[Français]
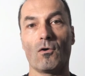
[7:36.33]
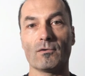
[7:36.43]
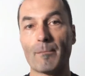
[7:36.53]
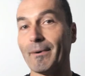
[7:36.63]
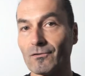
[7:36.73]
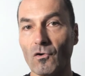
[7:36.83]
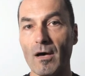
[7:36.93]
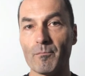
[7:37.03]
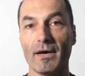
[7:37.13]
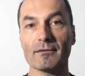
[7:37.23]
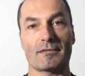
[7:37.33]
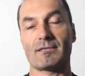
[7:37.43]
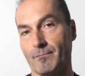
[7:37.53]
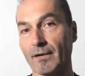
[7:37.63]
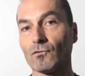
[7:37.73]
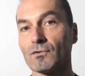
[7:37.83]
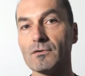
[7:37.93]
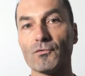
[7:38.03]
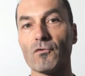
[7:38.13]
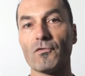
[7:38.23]
On n'a pas de temps à perdre, c'est maintenant
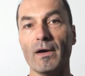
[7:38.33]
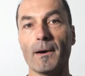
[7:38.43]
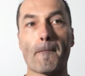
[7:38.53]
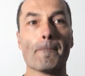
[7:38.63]
qu'il faut le faire.